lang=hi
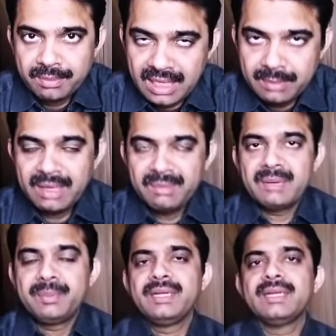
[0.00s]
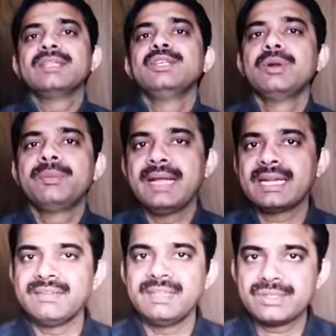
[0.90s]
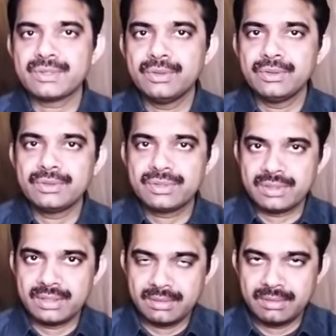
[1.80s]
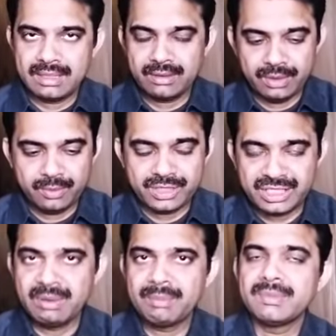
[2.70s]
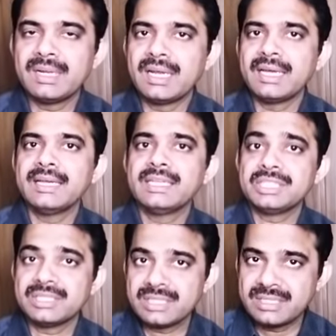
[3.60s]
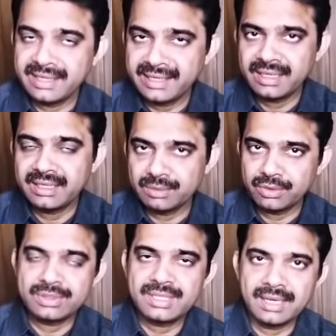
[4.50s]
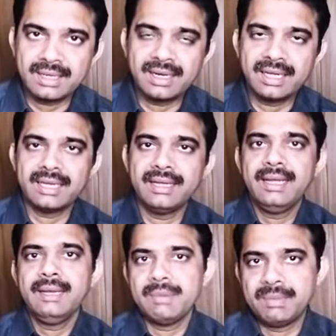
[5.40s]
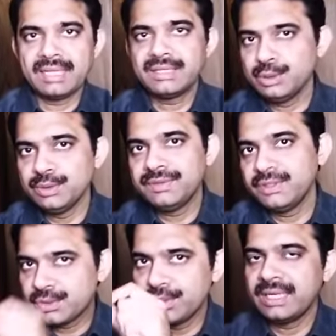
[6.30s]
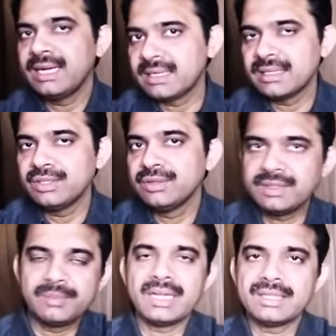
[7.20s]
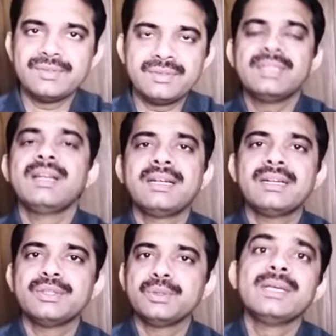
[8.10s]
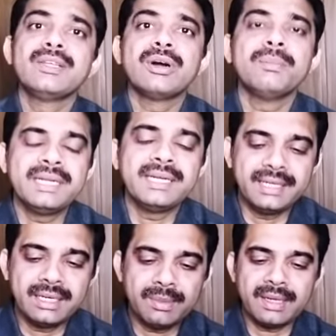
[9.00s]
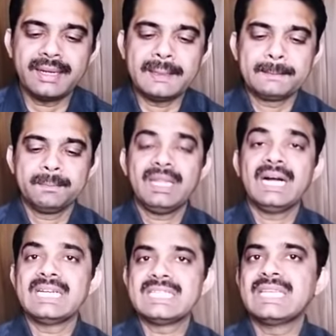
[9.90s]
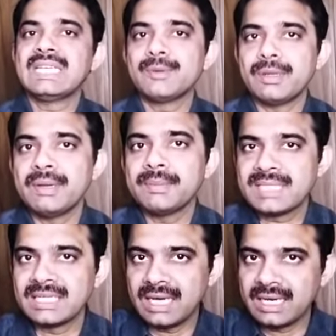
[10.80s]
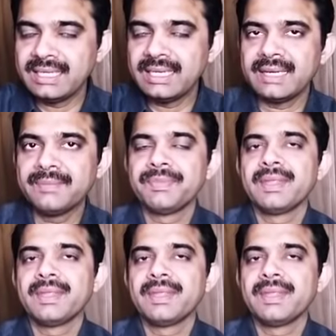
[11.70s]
बार बार मैं रिपीट करती हूँ अपने एक्टिविटीज़ को उस एक कोई क्वेश्चन पेपर बनाना है टीचर्स की ट्रेनिंग के लिए कोर्स तैयार करना है मैं बनाती हूँ फिर उसको रीराइट करती हूँ फिर बनाती हूँ फिर रीराइट करती हूँ लेकिन वो कंप्लीट नहीं कर पा रहे हैं अगर इस तरह की प्रॉब्लम आपके साथ आ रही है